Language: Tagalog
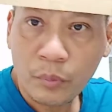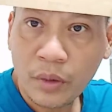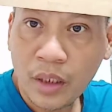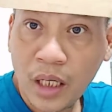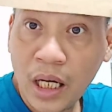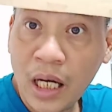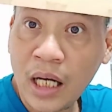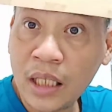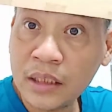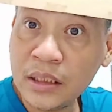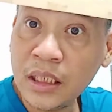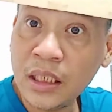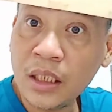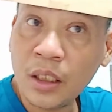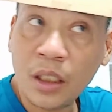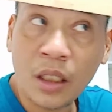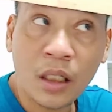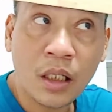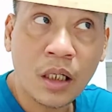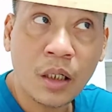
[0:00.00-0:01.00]
Ah, di,
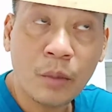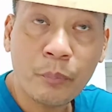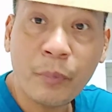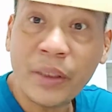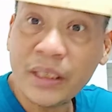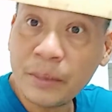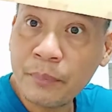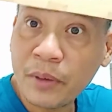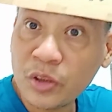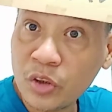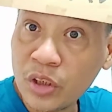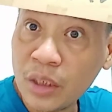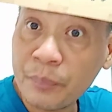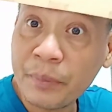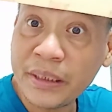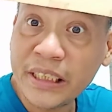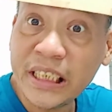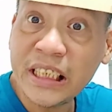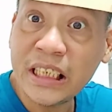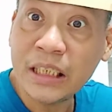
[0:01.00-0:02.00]
ah, pwede ba itong
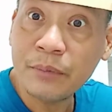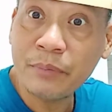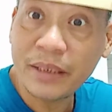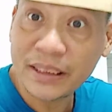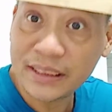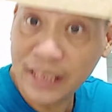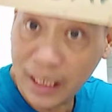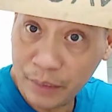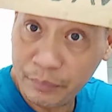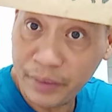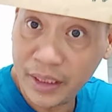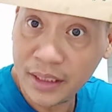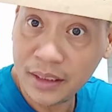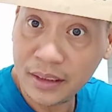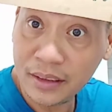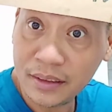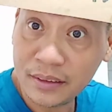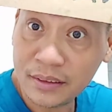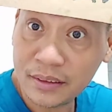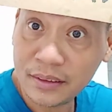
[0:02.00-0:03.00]
ipi-deliver sa
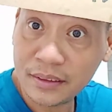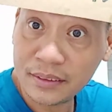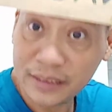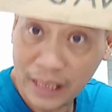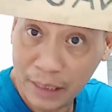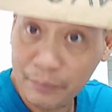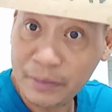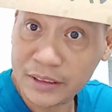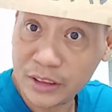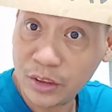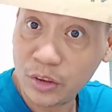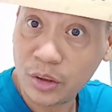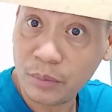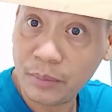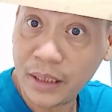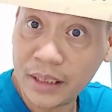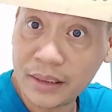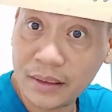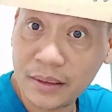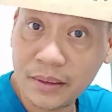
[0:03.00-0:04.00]
amin? Sa amin sa
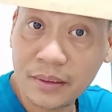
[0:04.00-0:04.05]
Loban?